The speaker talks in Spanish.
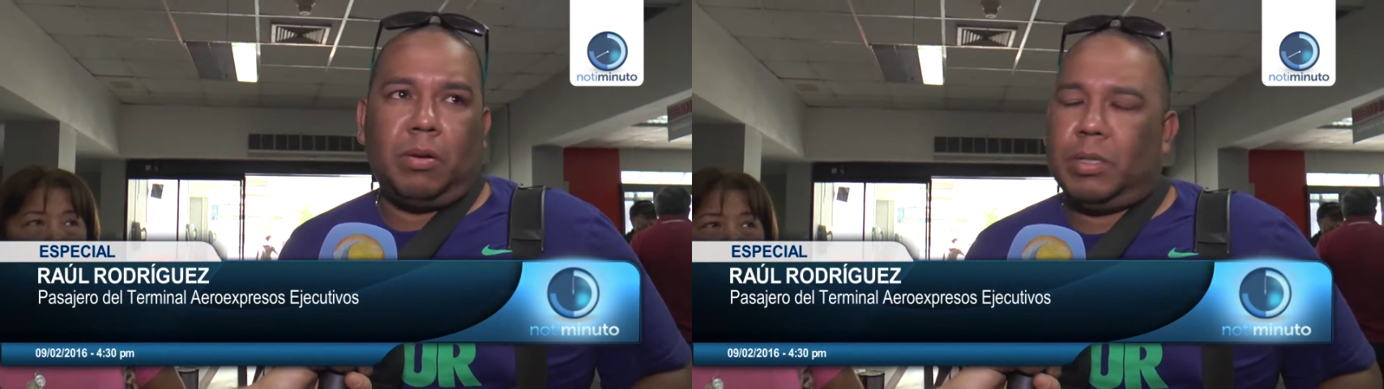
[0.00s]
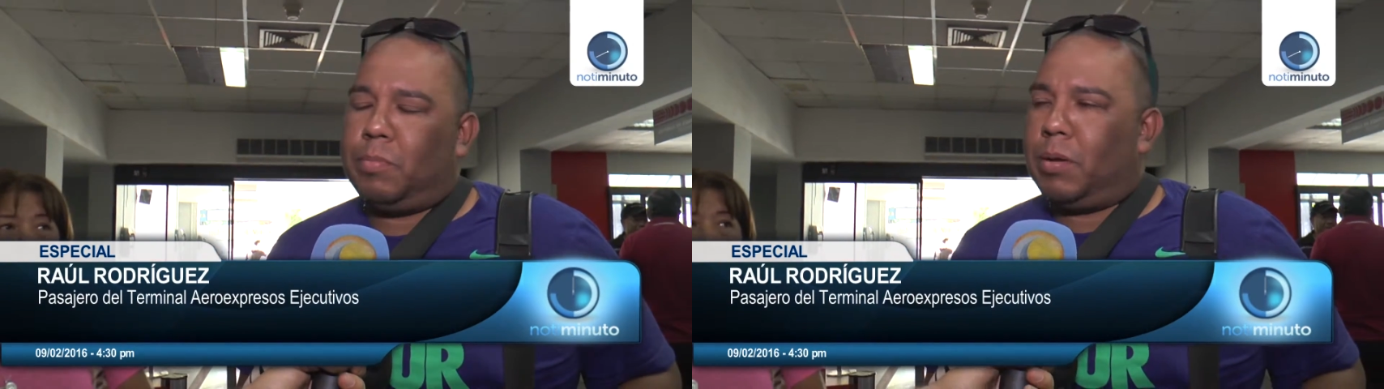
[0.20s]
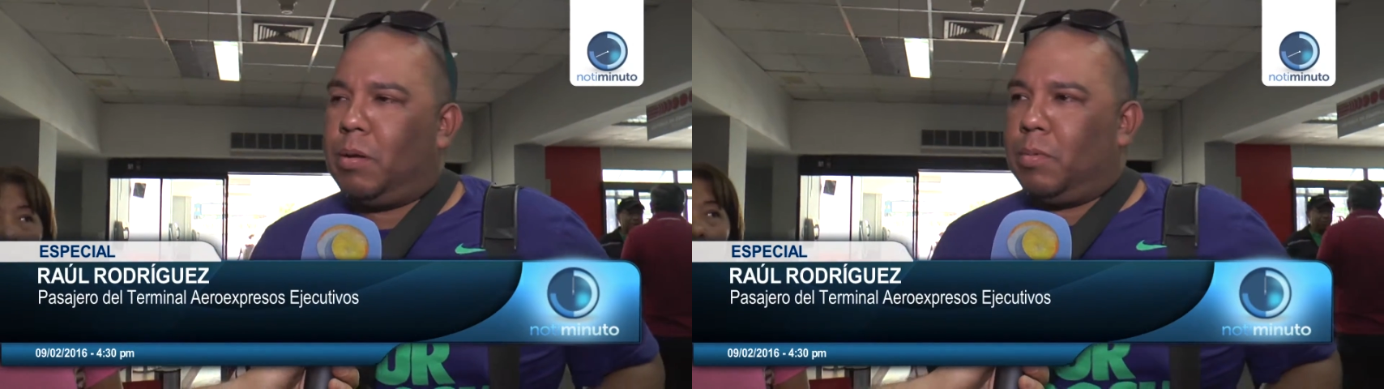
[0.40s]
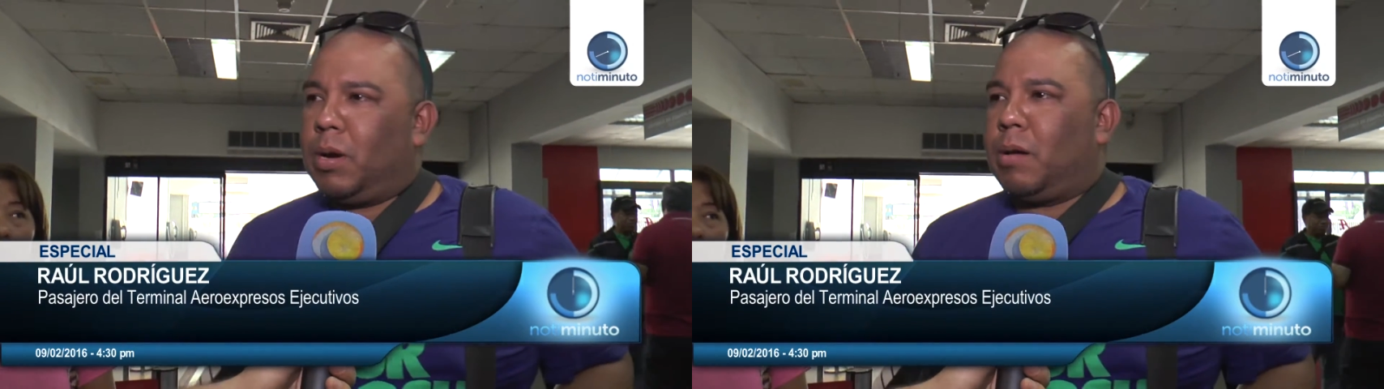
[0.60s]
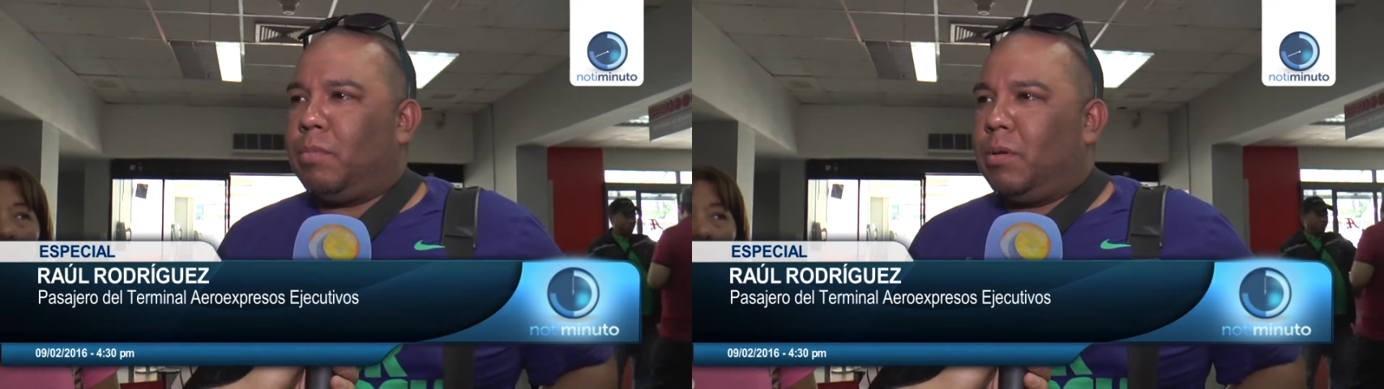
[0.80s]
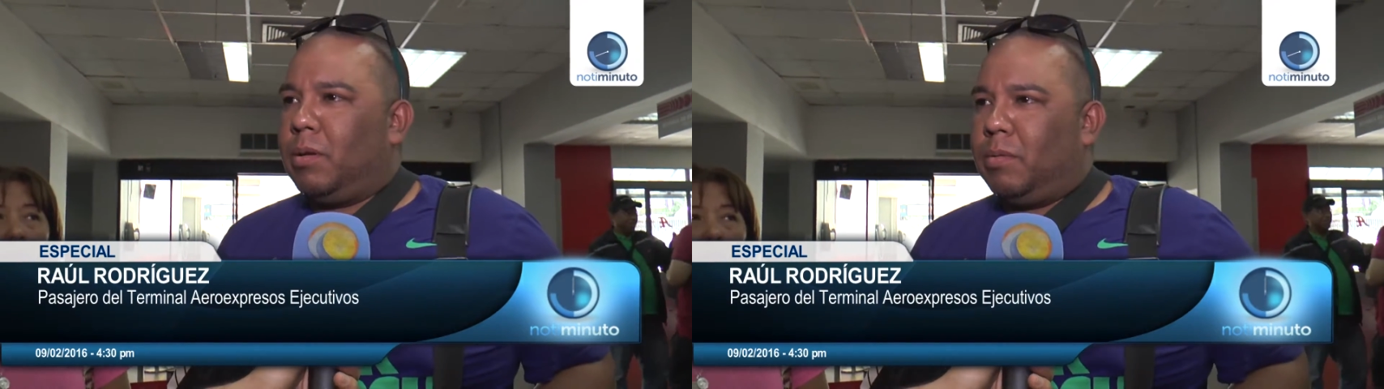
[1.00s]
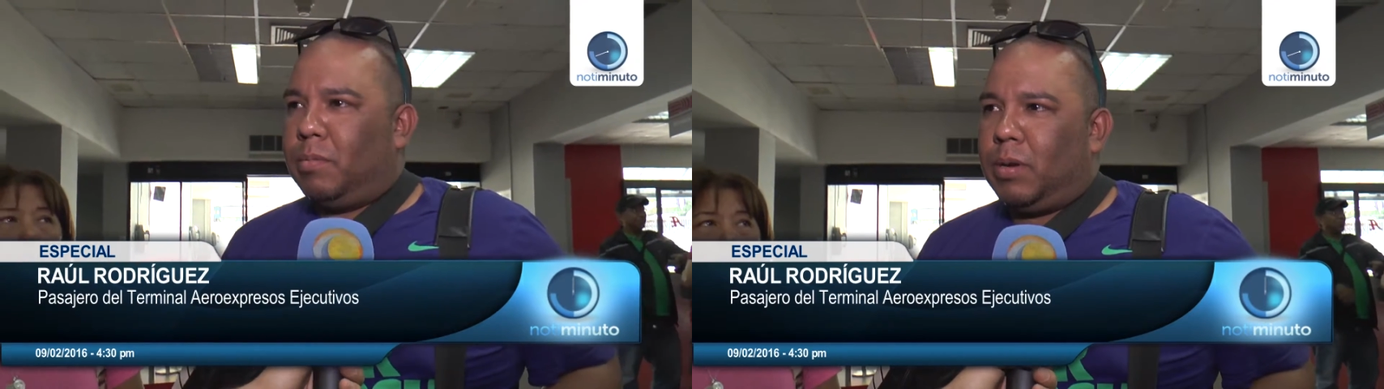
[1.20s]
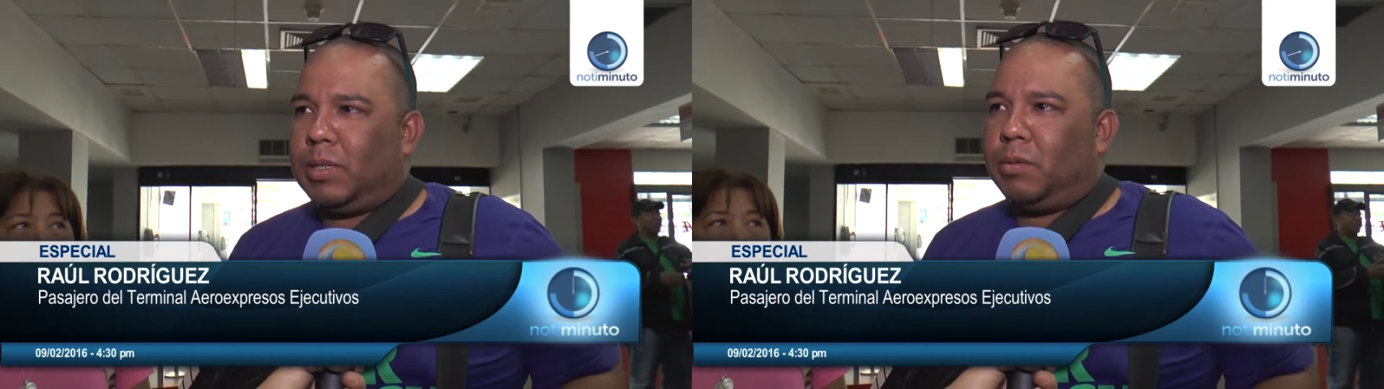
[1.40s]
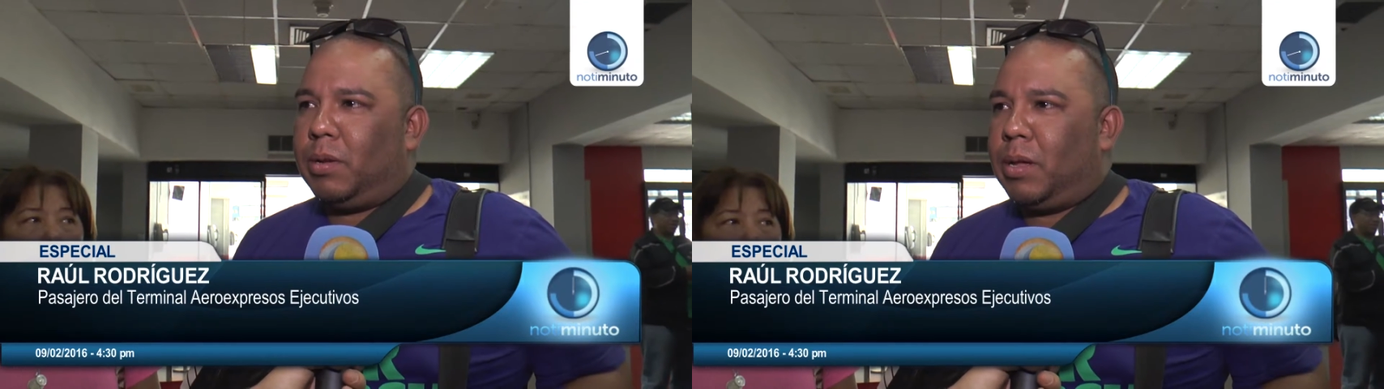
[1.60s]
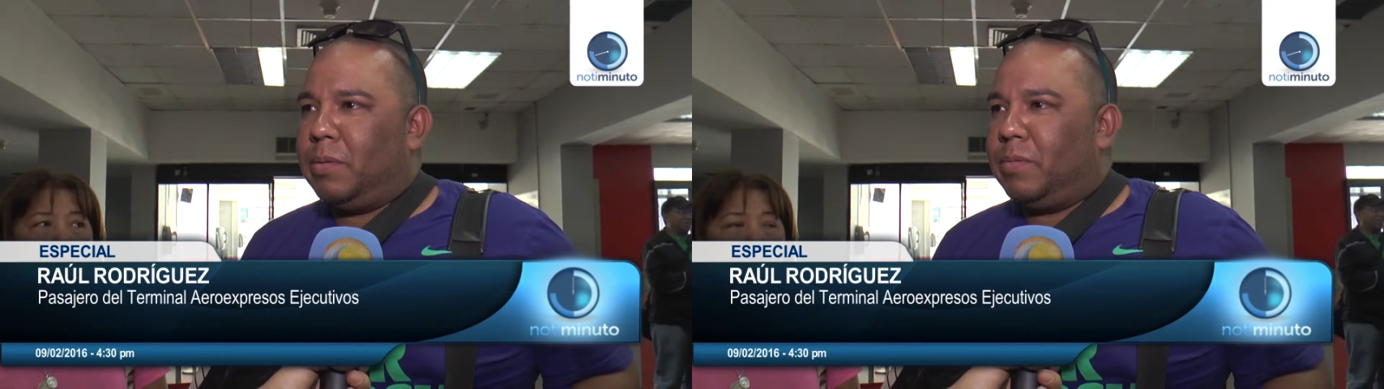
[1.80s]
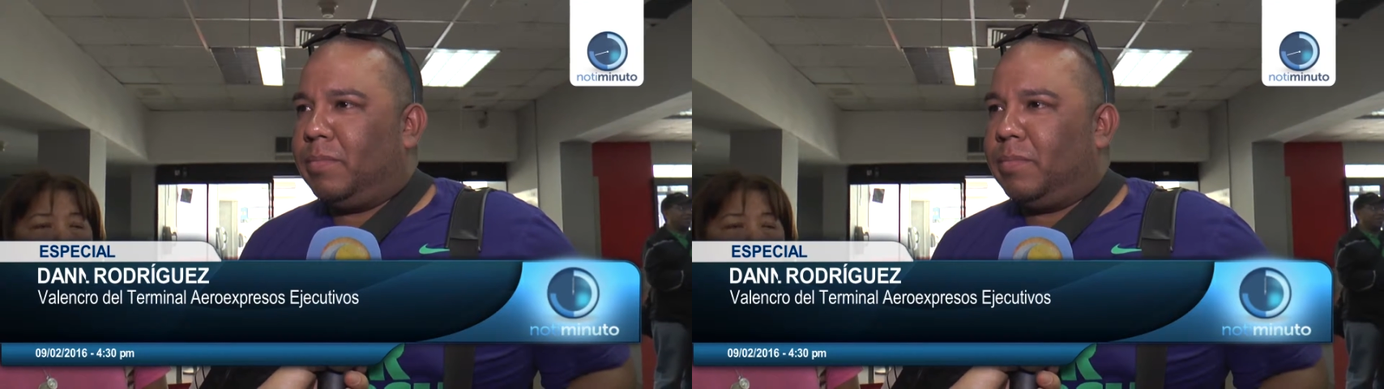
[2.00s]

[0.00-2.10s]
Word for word: siempre viajo por acá por, la seguridad.